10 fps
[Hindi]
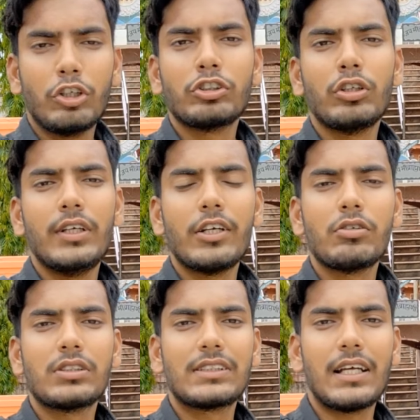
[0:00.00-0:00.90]
सो so, दोस्तों ये
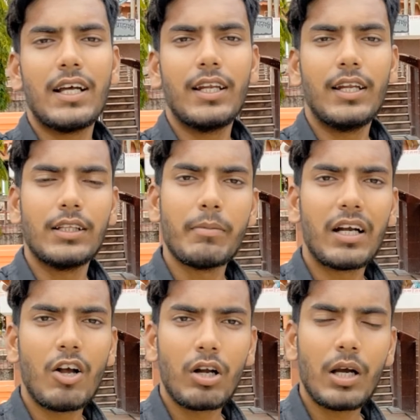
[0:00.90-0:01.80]
कुछ था
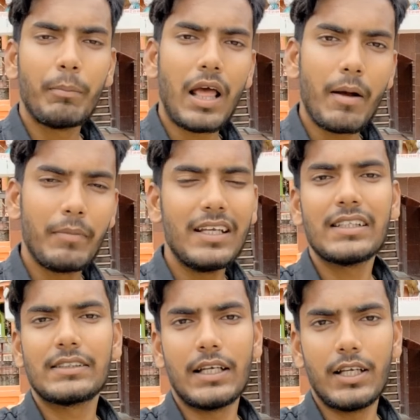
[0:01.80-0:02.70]
लदमा गांव का ब्राह्मणी
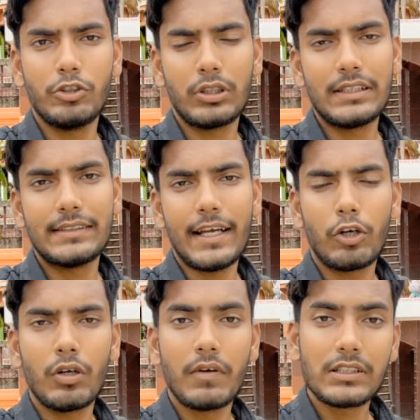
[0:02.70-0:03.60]
स्थान जो कि
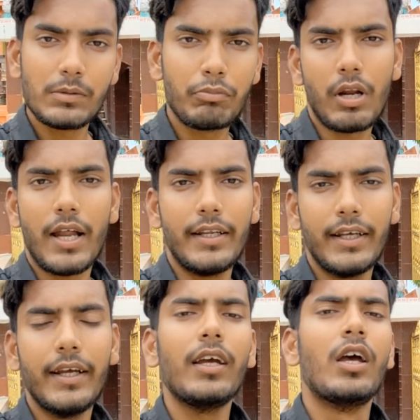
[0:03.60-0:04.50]
सैकड़ों वर्ष
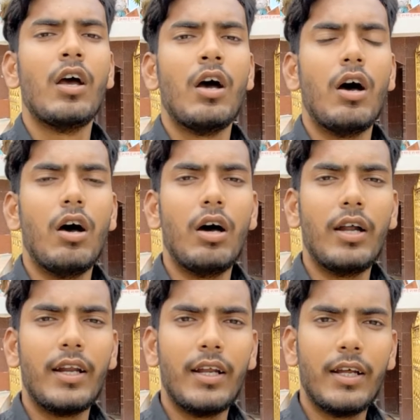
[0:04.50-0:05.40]
पुरानी है
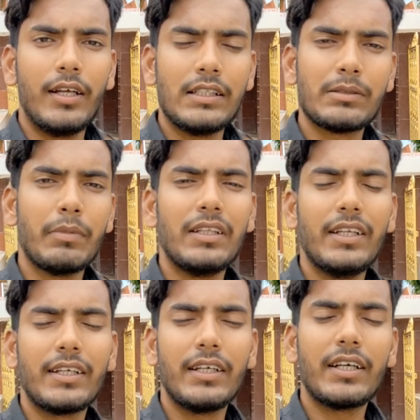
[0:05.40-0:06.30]
और इस
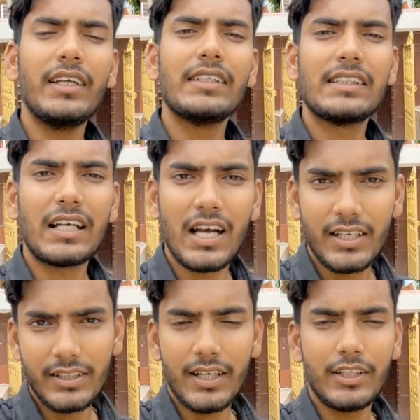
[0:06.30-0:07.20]
मंदिर की कई ऐसी
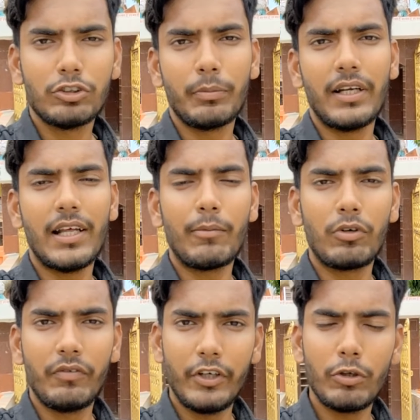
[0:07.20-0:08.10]
कहानियां हैं जो मैंने
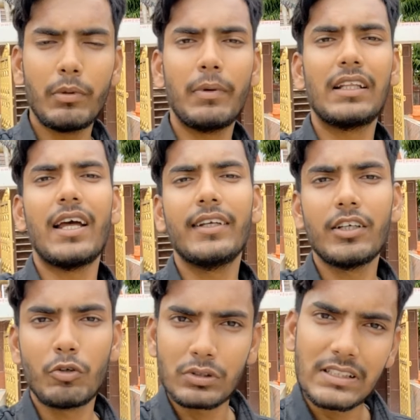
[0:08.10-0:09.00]
आपको वीडियो में बताने
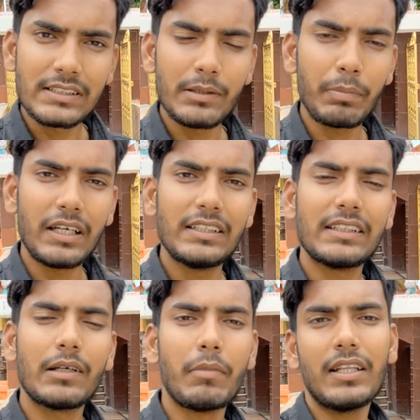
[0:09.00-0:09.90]
की कोशिश की पंडित
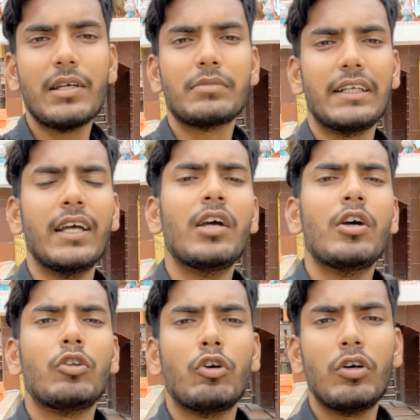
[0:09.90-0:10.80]
जी के माध्यम से
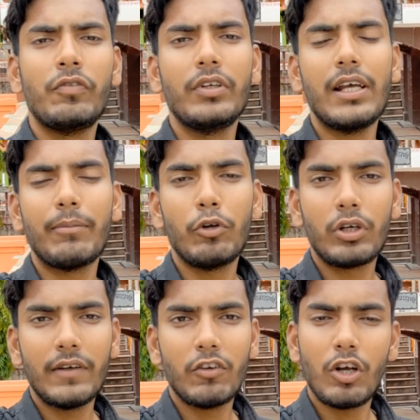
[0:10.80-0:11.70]
तो होपफुली आप
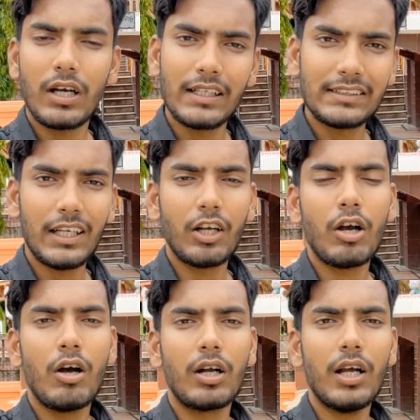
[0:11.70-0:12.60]
लोग को ये ब्लॉग अच्छा
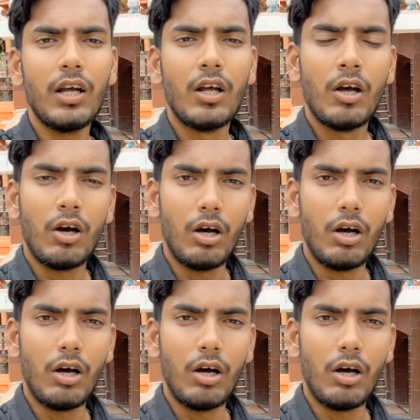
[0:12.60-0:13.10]
लगा होगा